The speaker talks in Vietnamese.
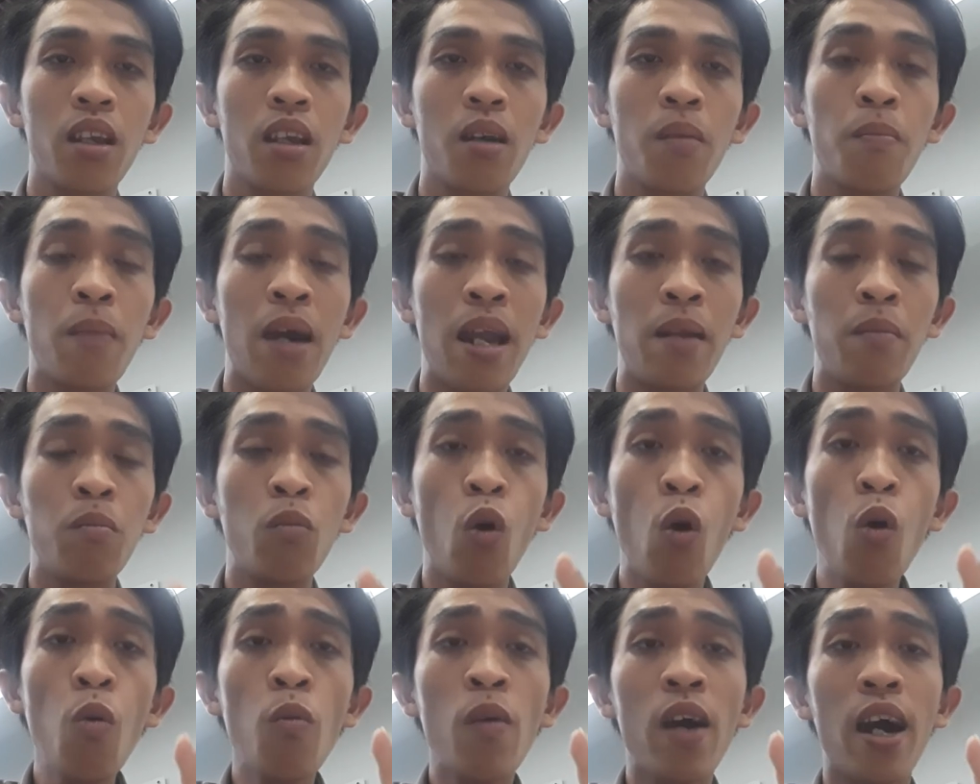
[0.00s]
mình
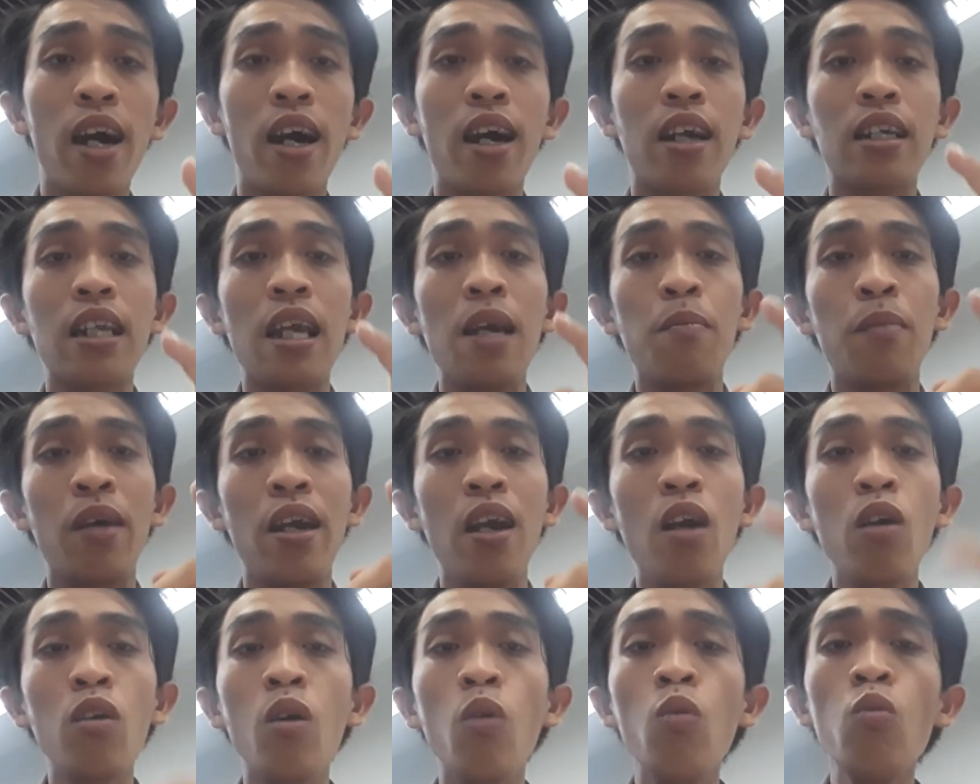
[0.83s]
muốn và tìm
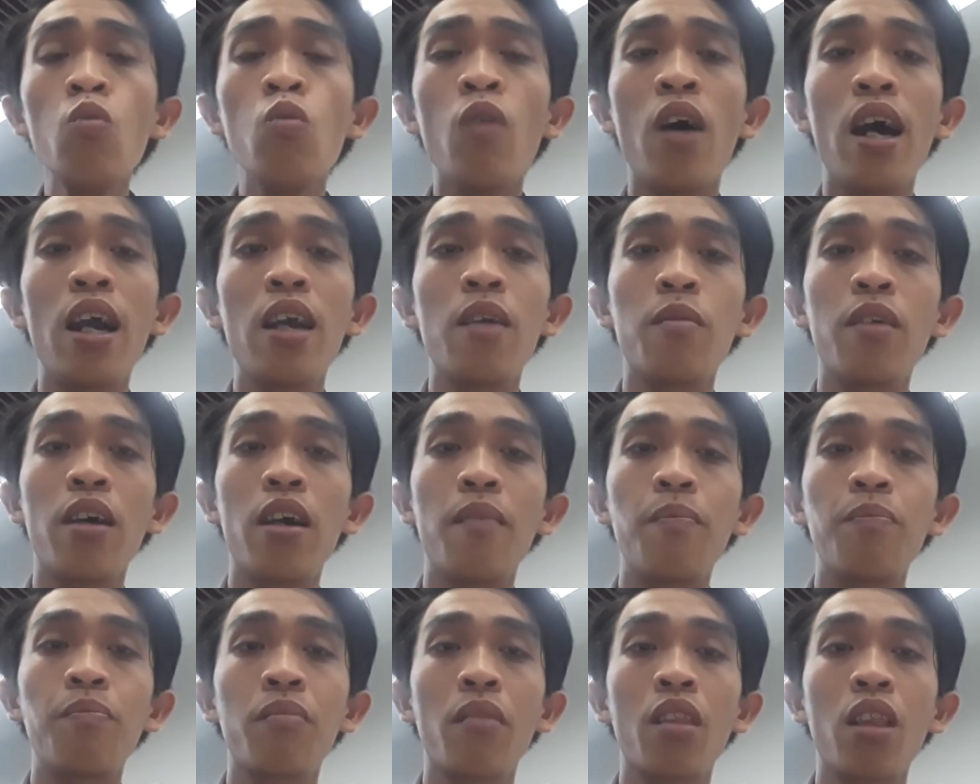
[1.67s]
hiểu đúng về
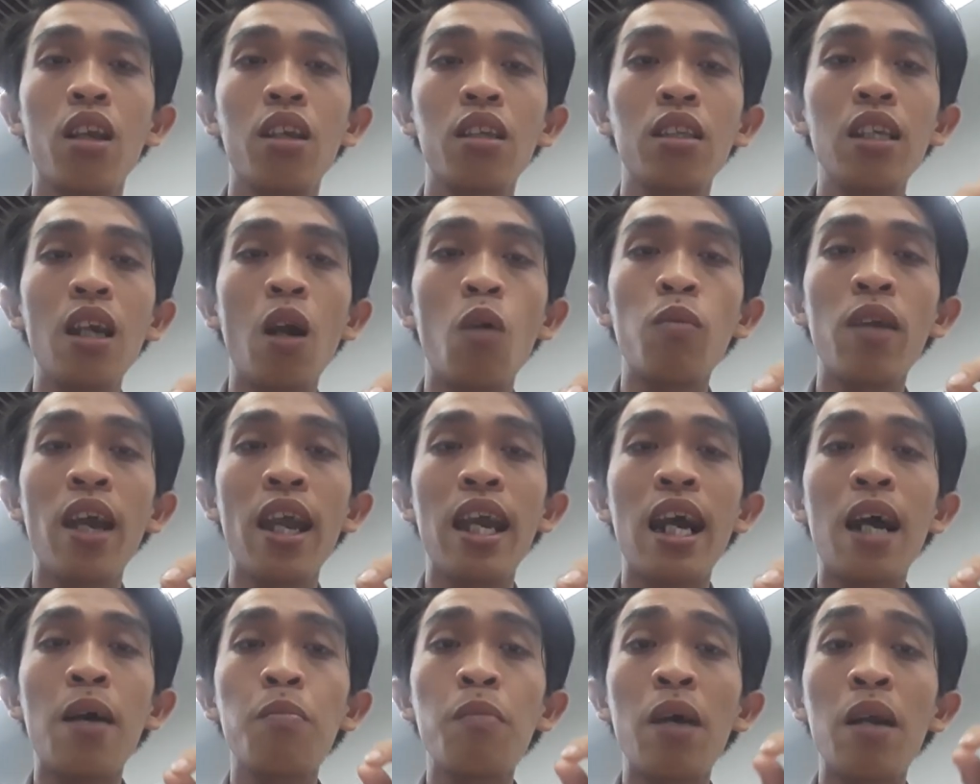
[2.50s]
mà trong thiền
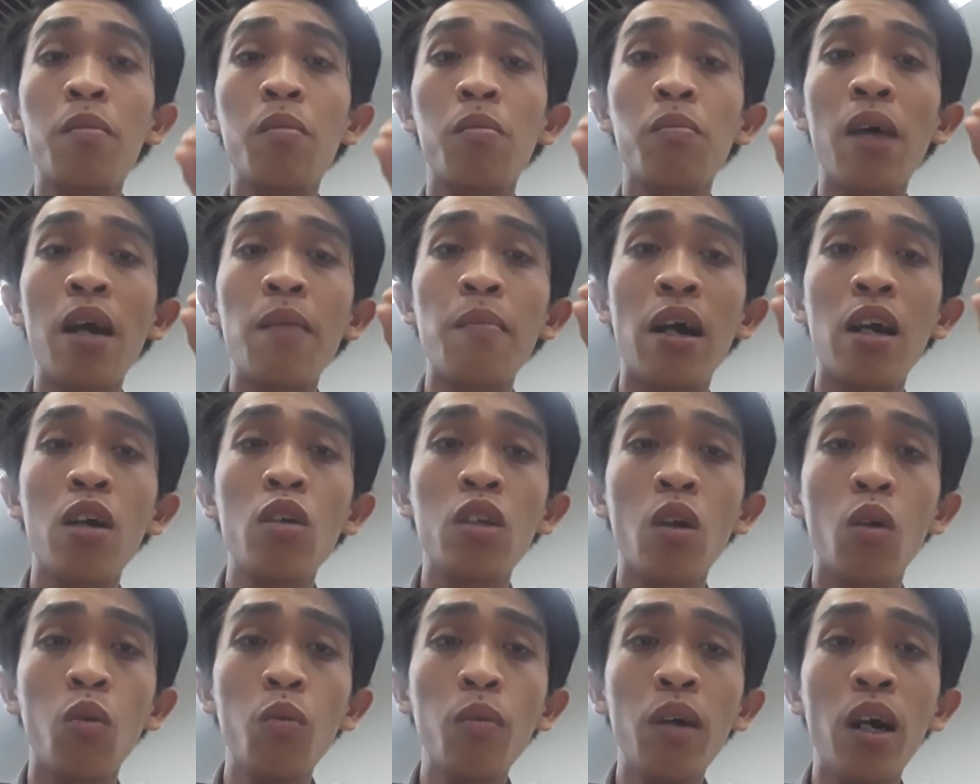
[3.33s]
ông bên bên bờ vũ
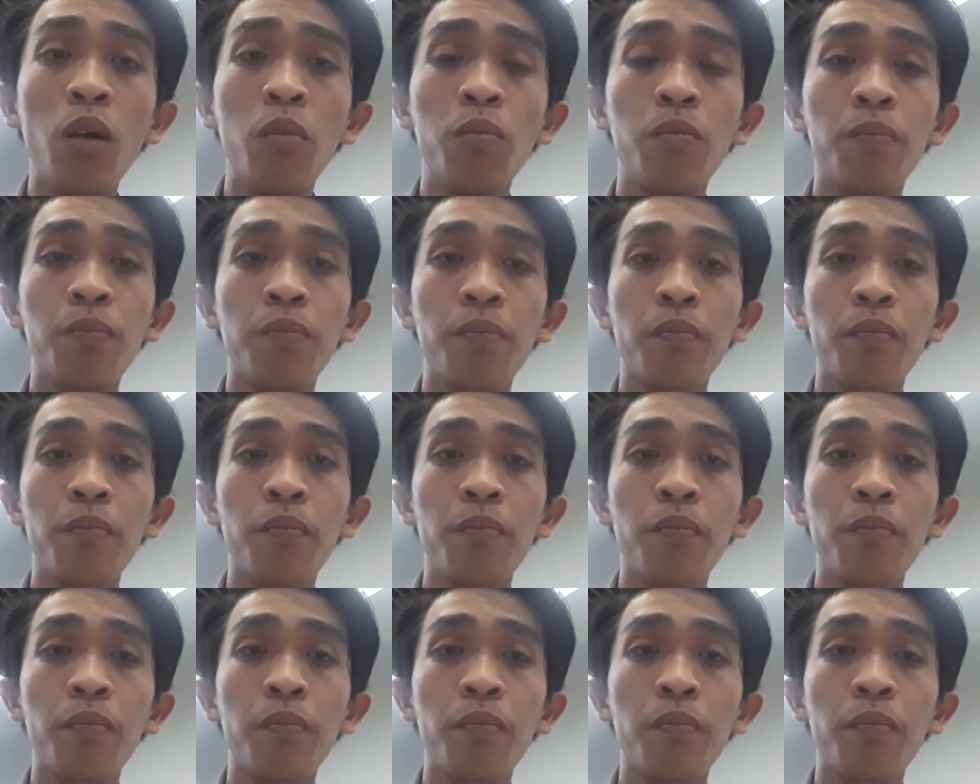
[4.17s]
trụ đúng không